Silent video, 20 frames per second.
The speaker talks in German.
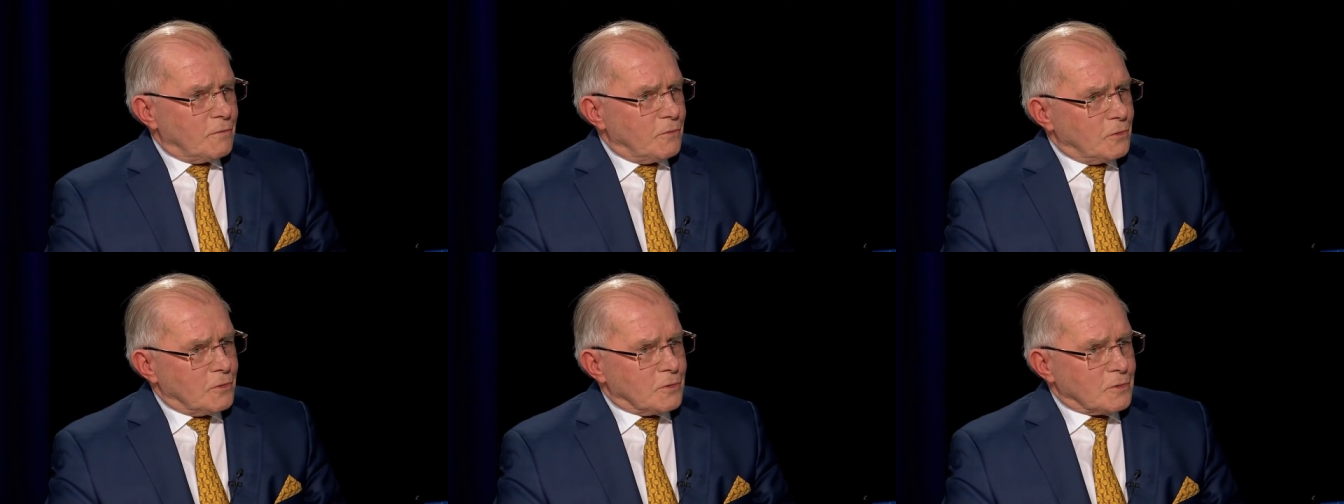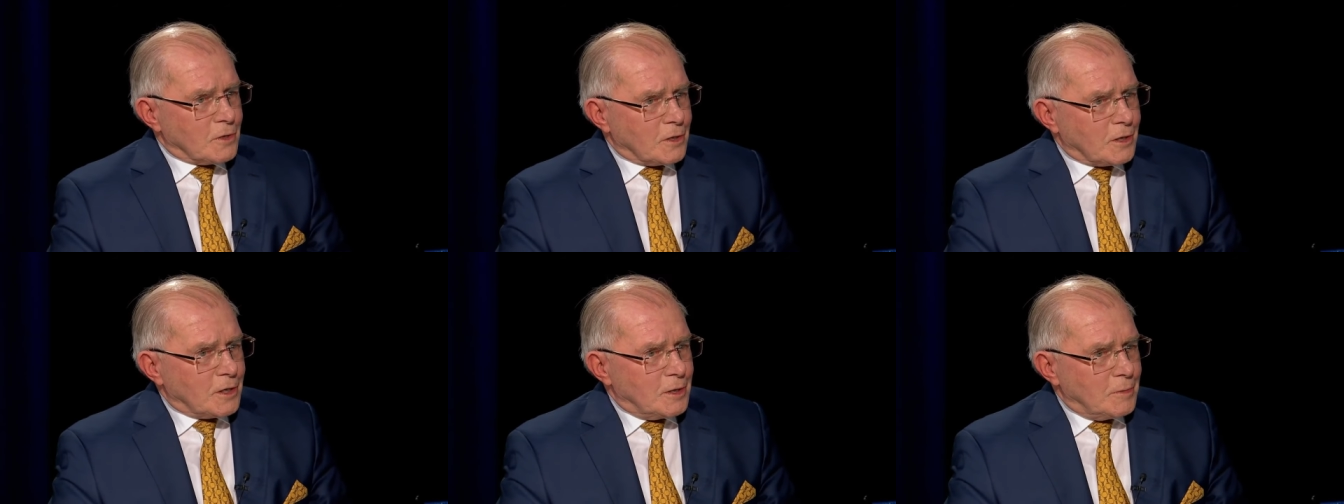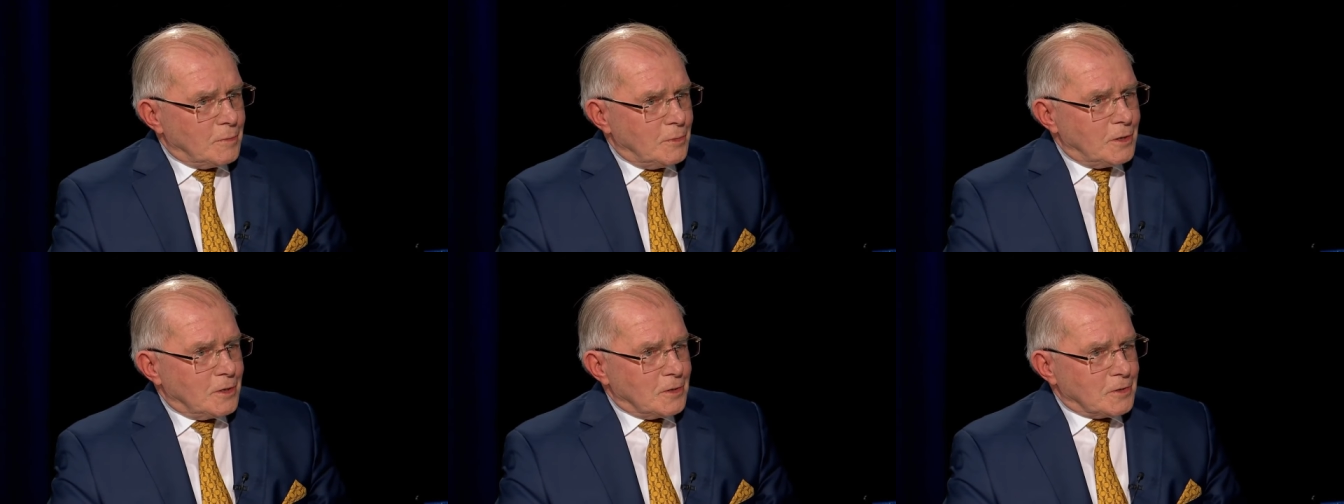
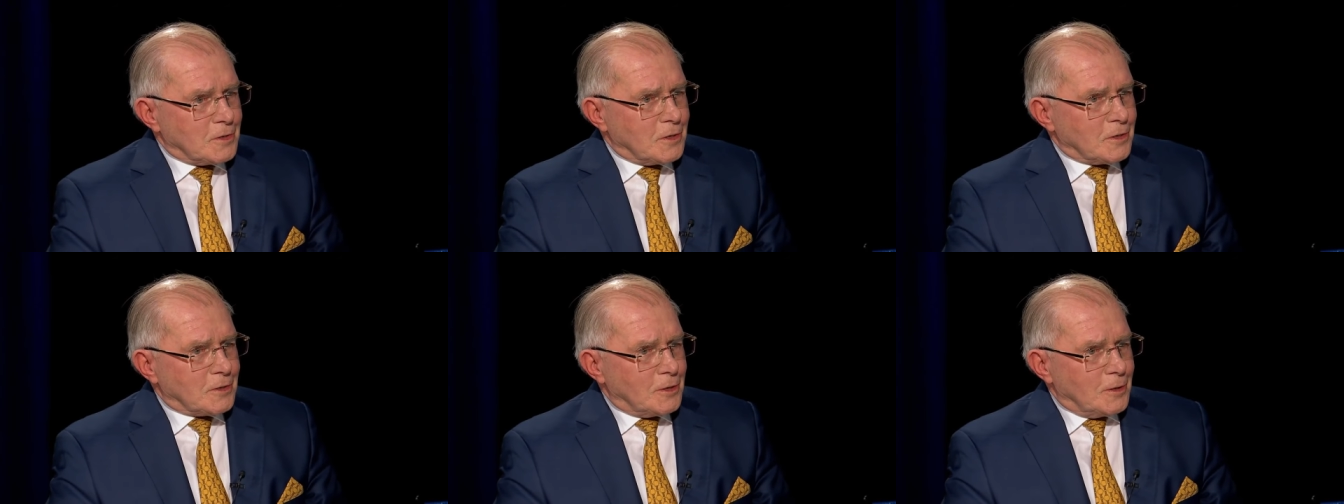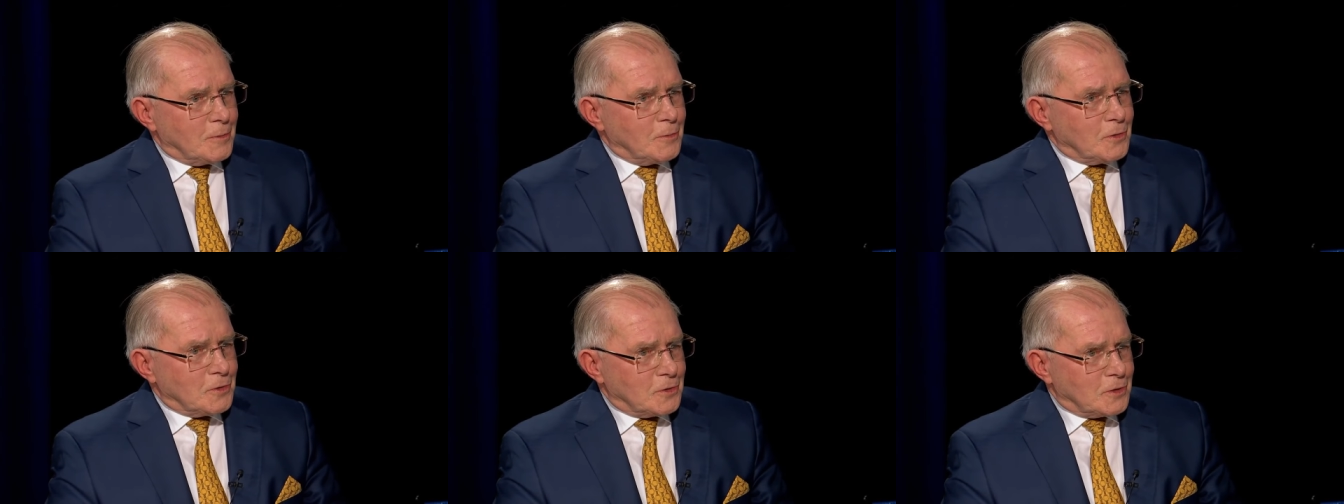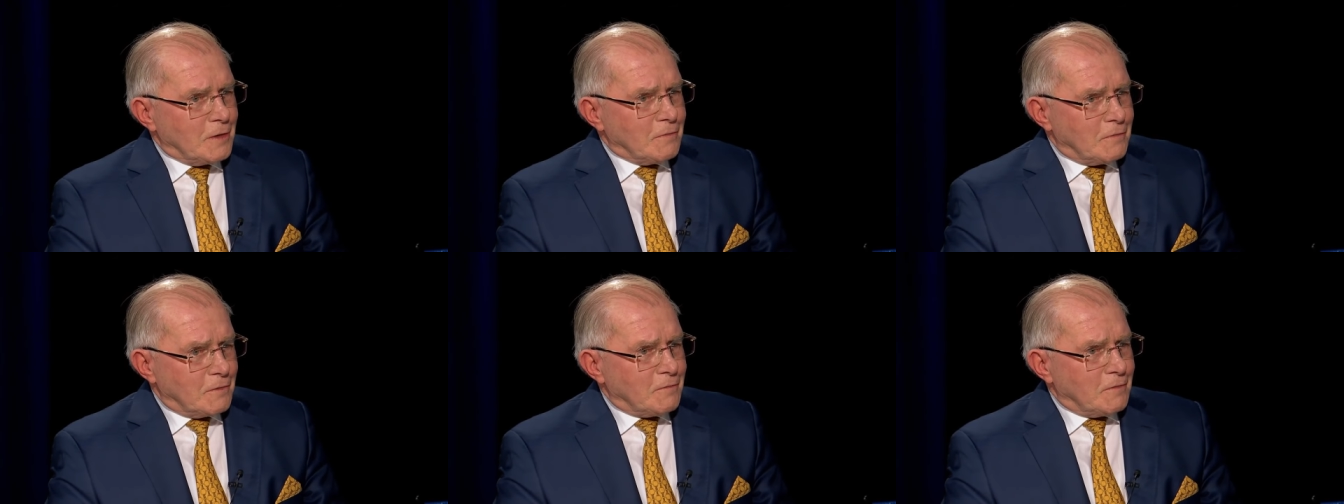Führungsakademie gesagt habe. Und das
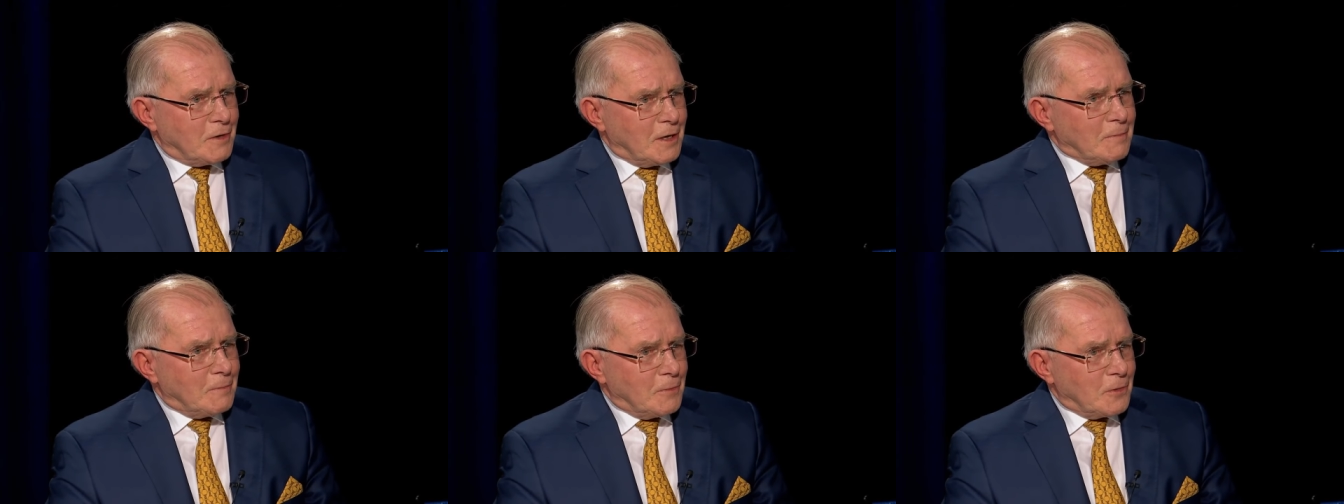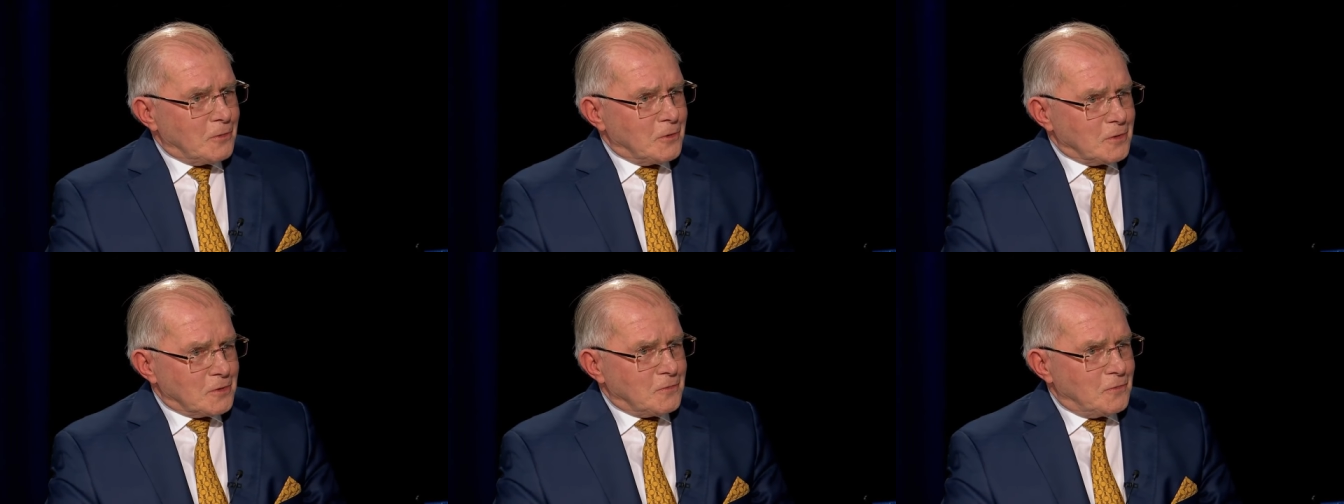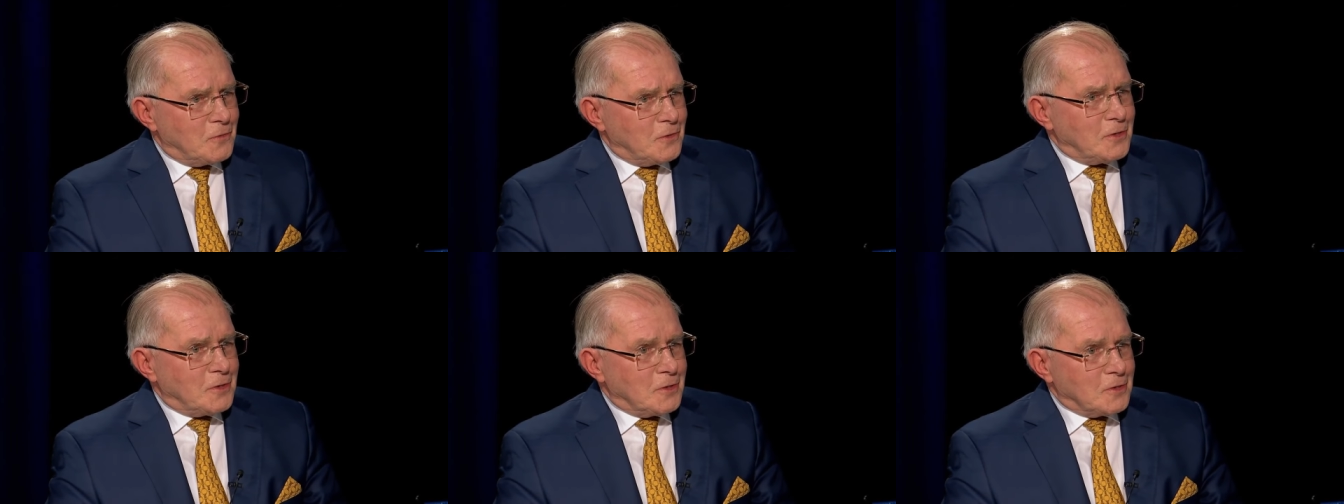darf ich vielleicht noch kurz
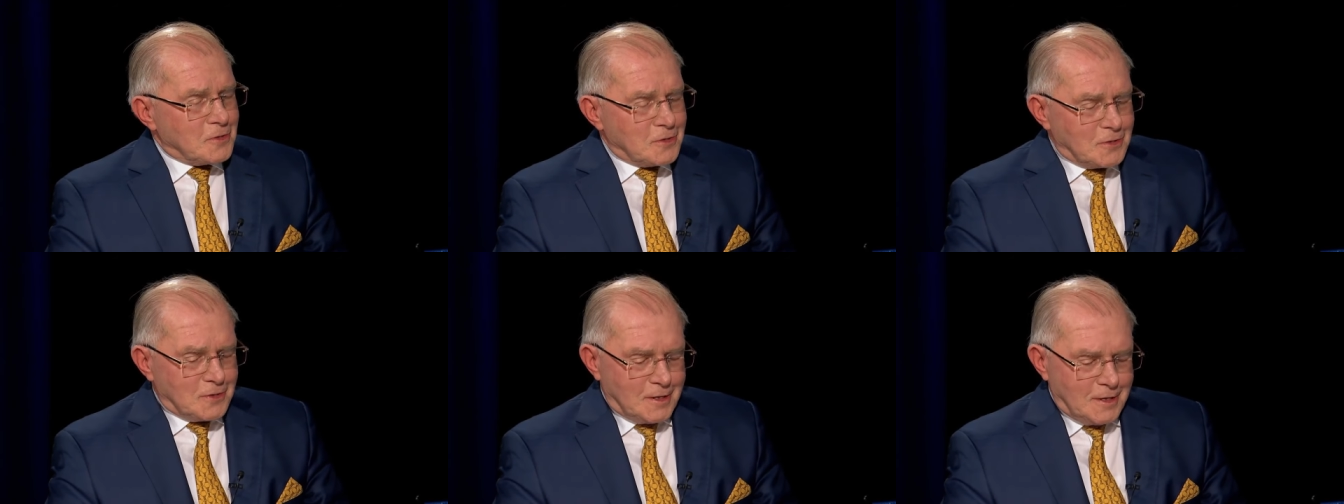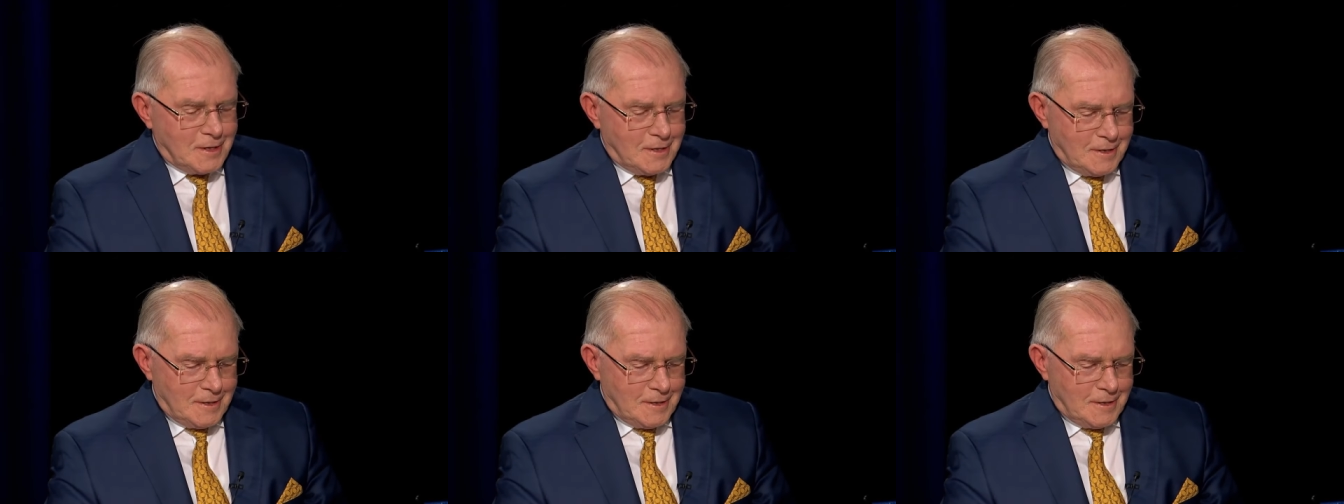vorlesen.